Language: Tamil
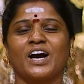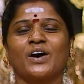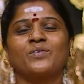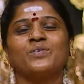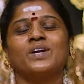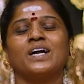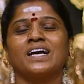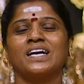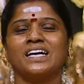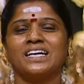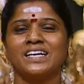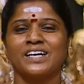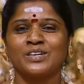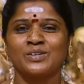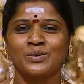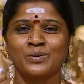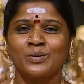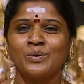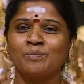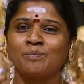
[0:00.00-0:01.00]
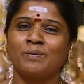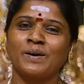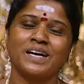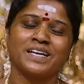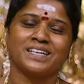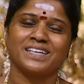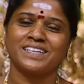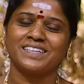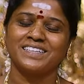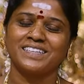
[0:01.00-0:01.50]
அவ்வளோ அழகா
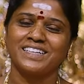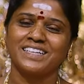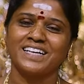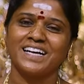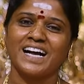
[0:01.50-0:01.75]
கொடுப்பாராம்